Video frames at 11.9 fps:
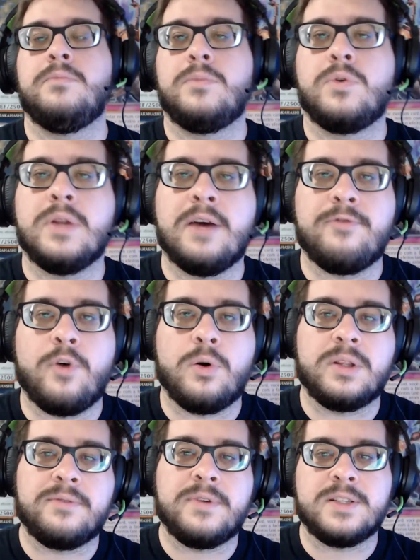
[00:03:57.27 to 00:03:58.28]
na
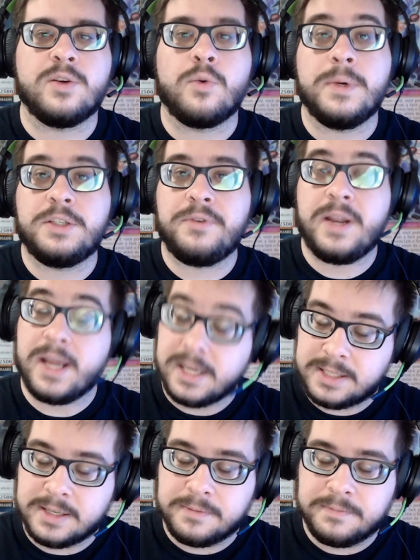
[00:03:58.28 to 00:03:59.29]
volta, fazer alguma diferença.